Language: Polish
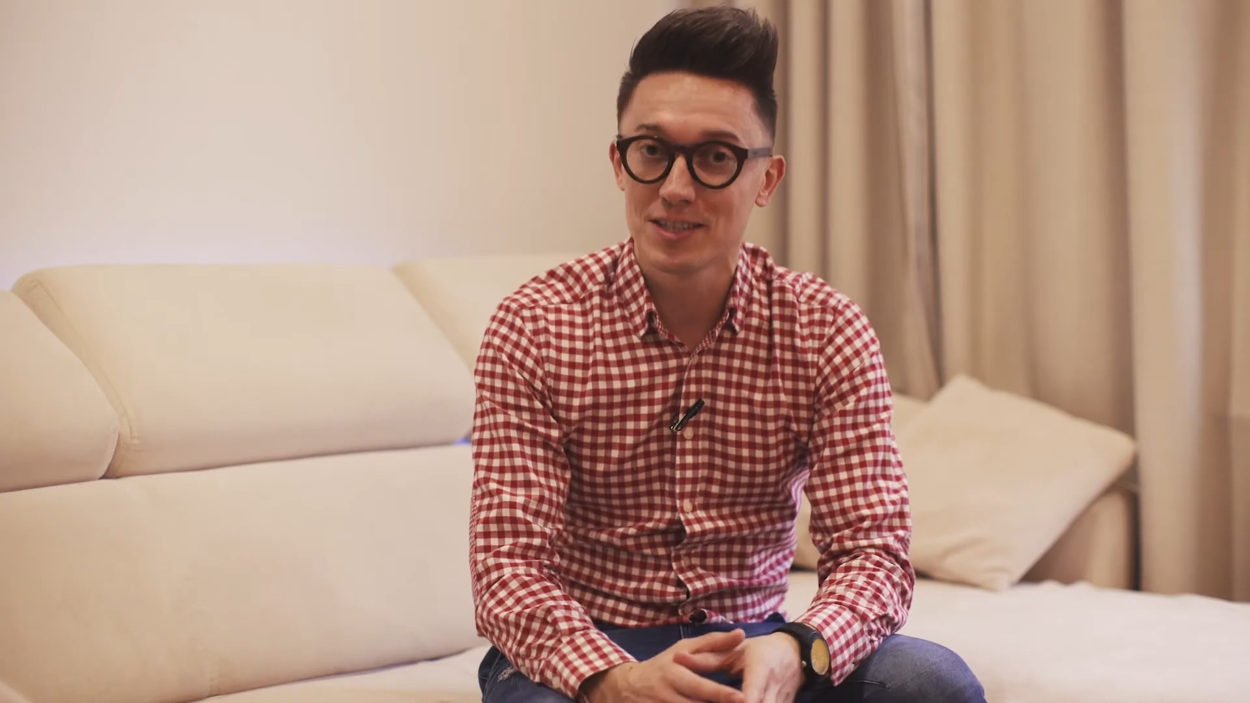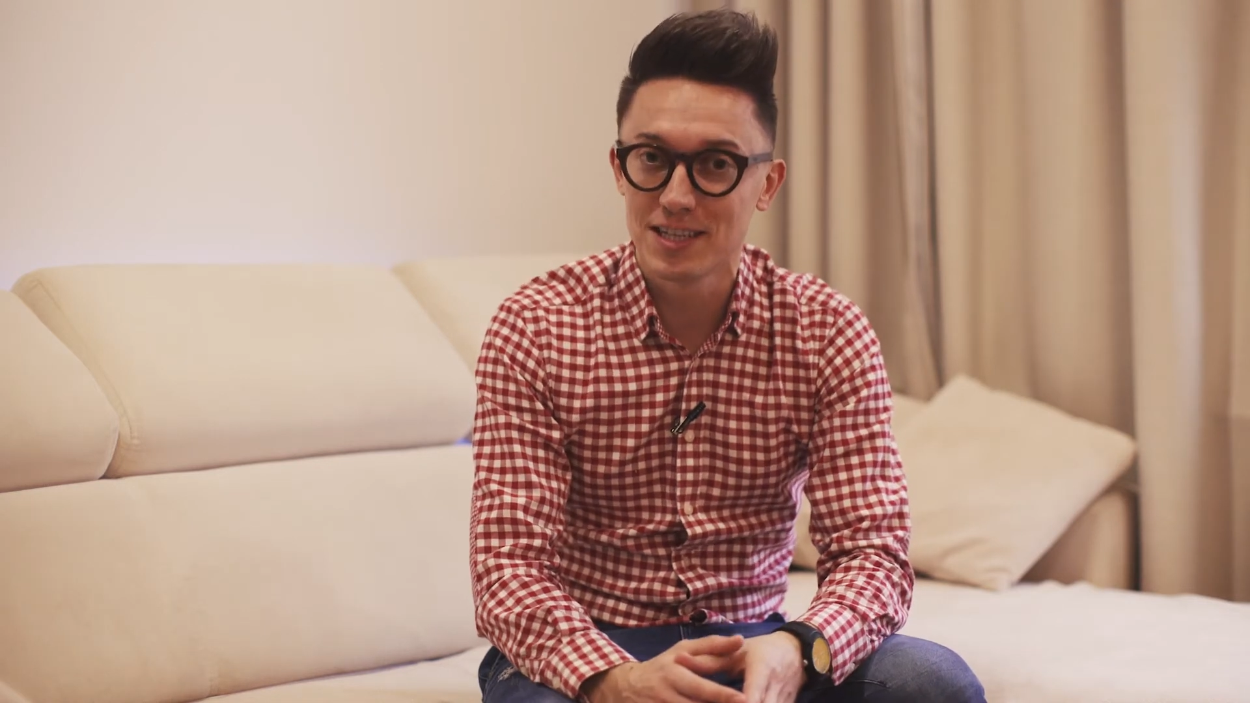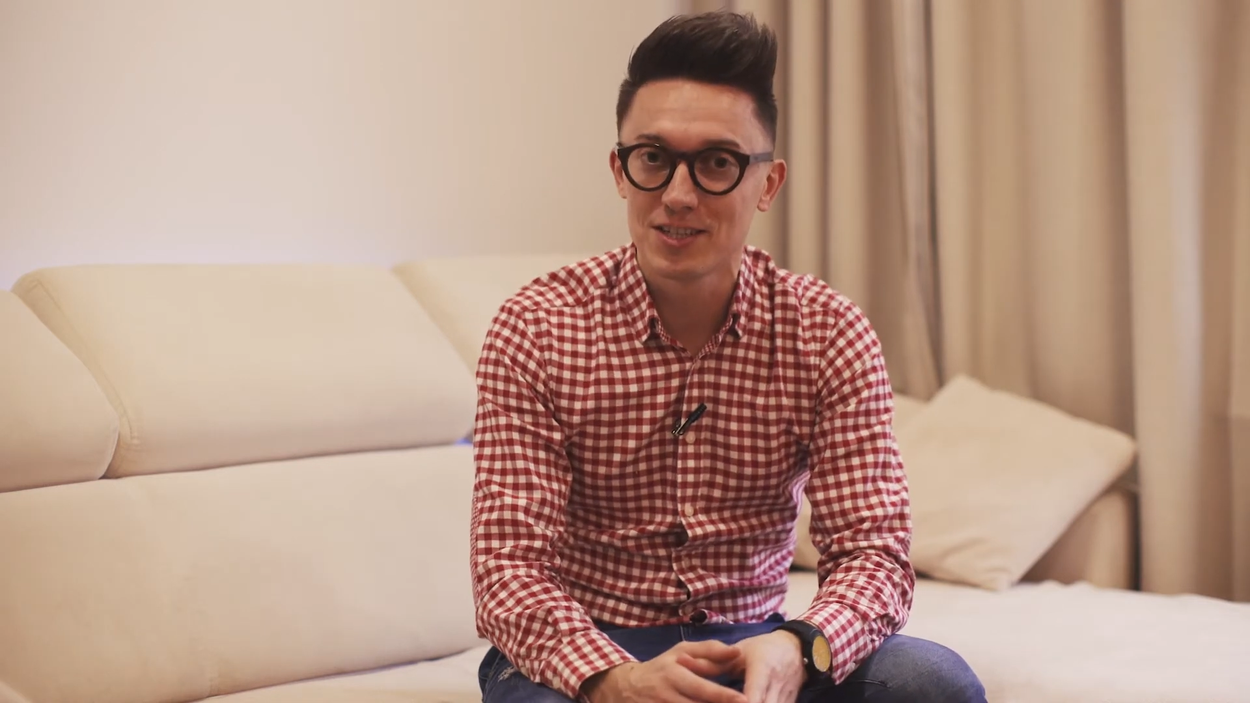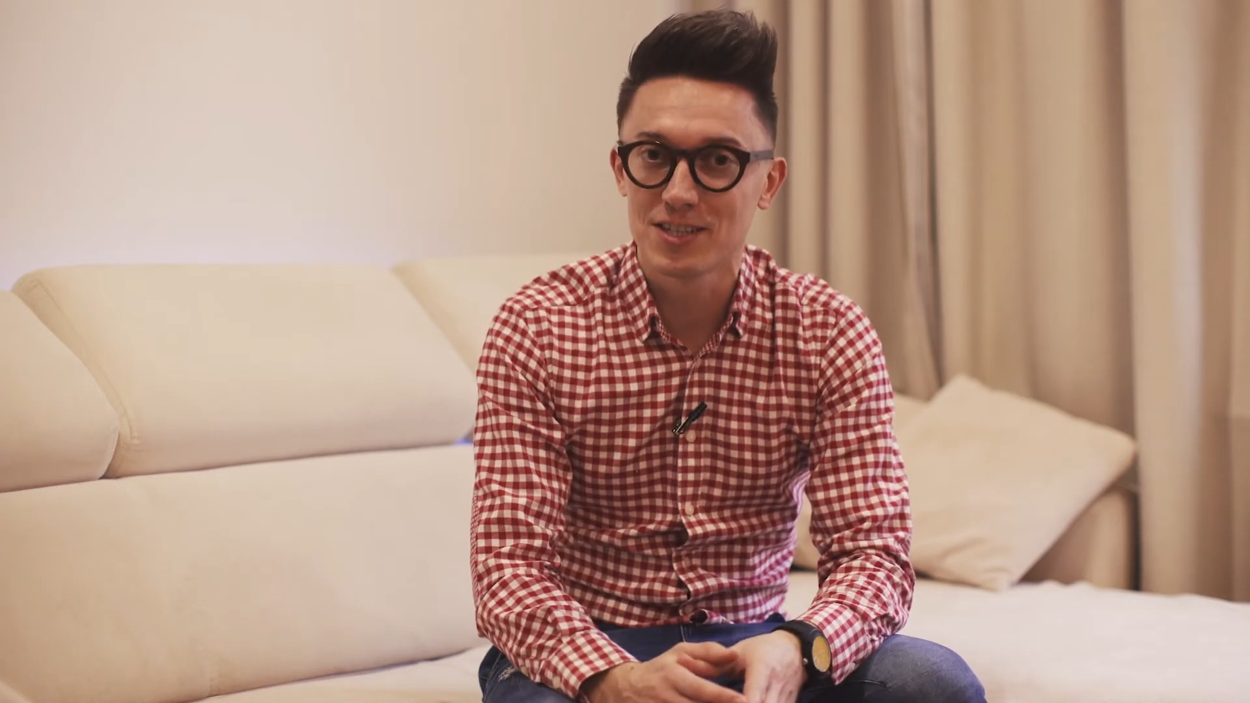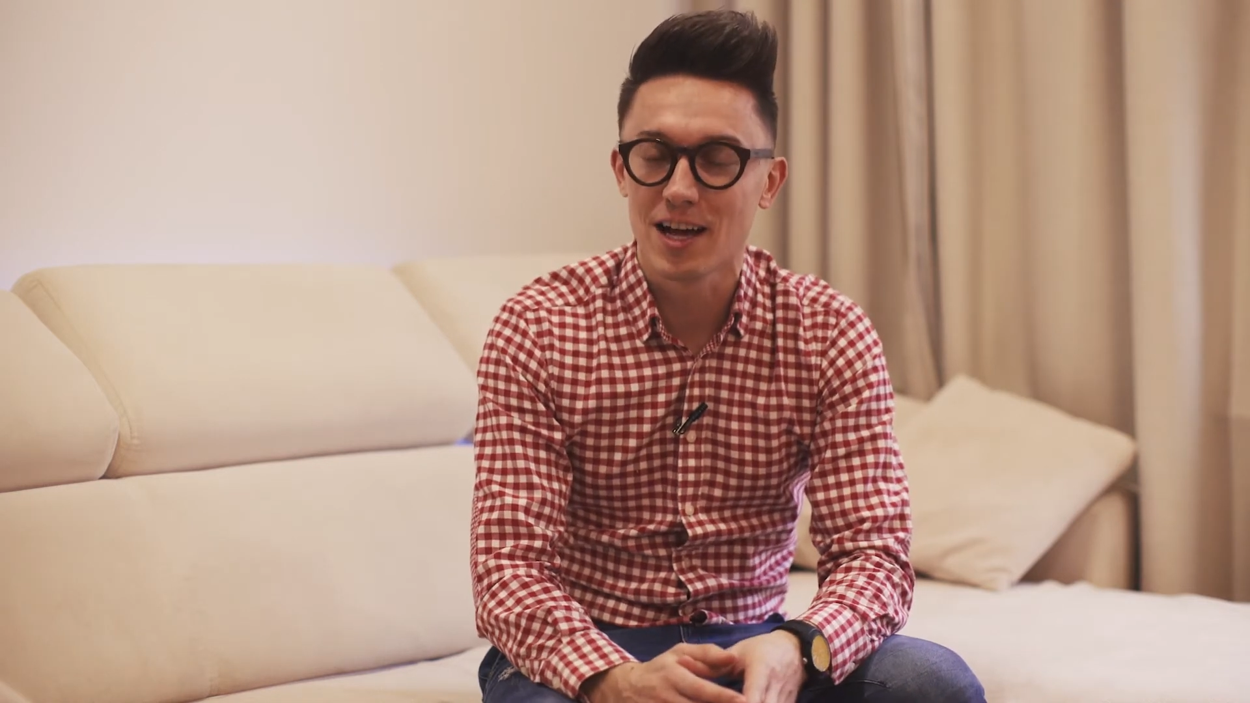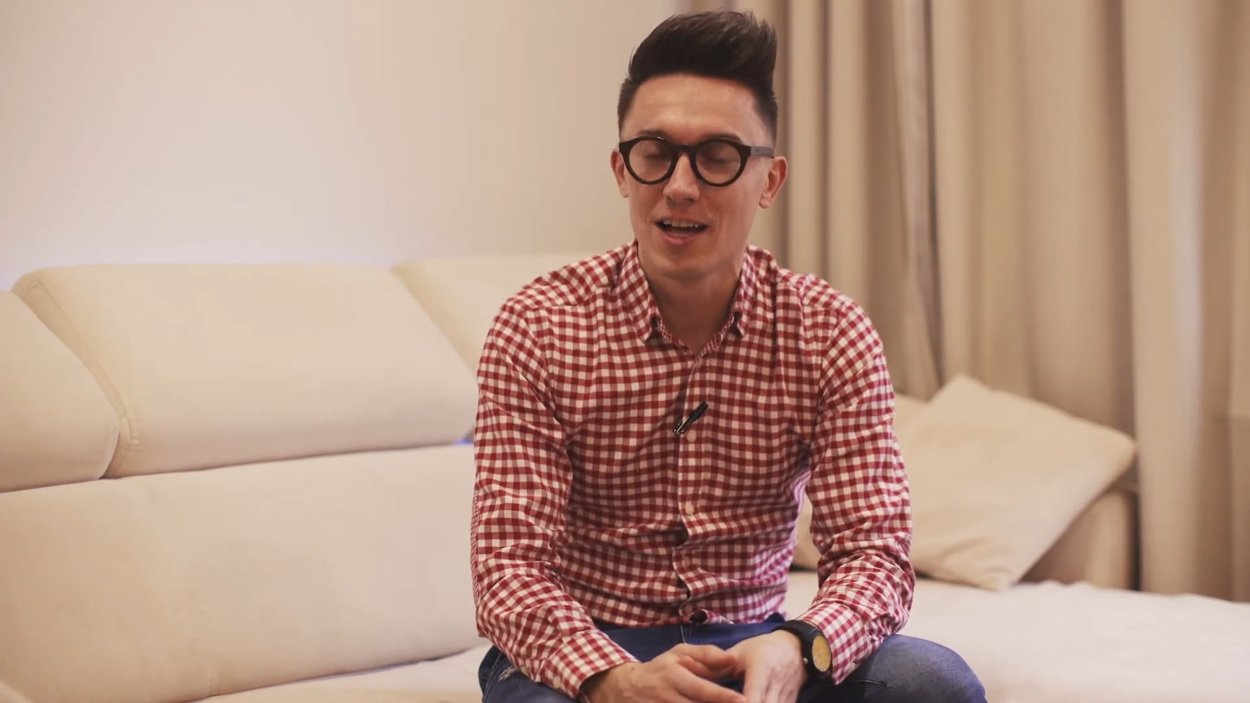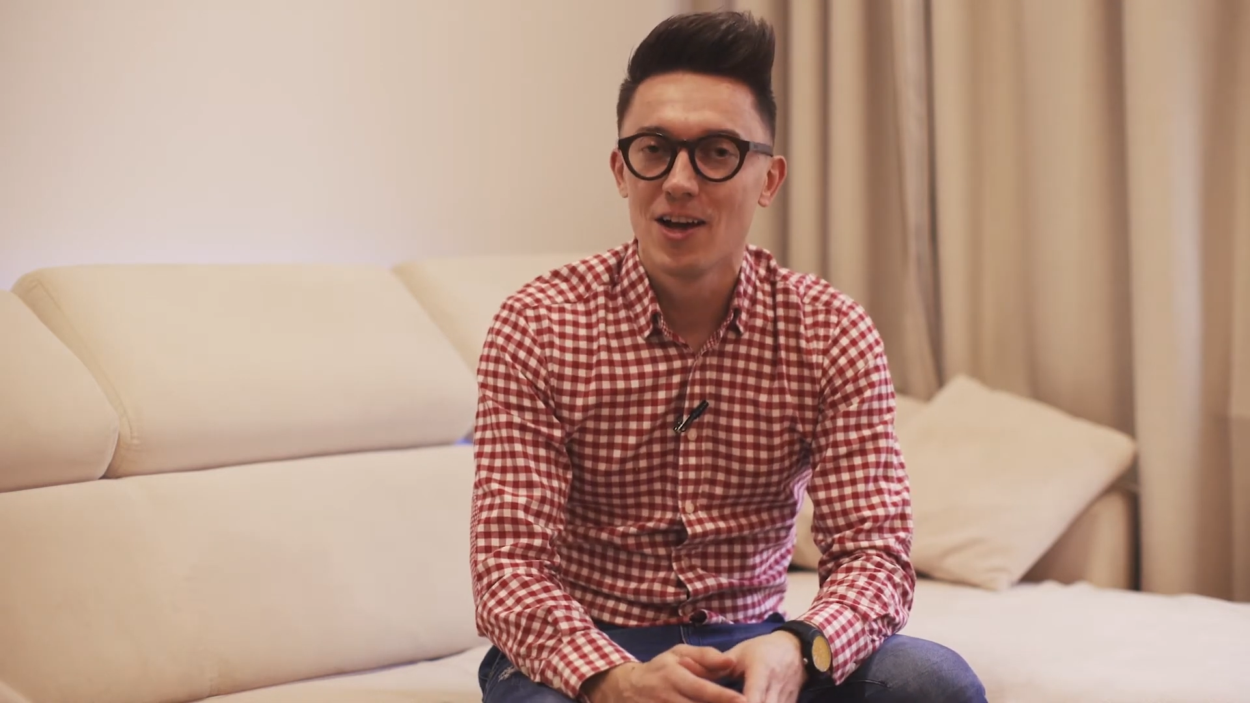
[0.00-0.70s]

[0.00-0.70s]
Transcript: stycznia.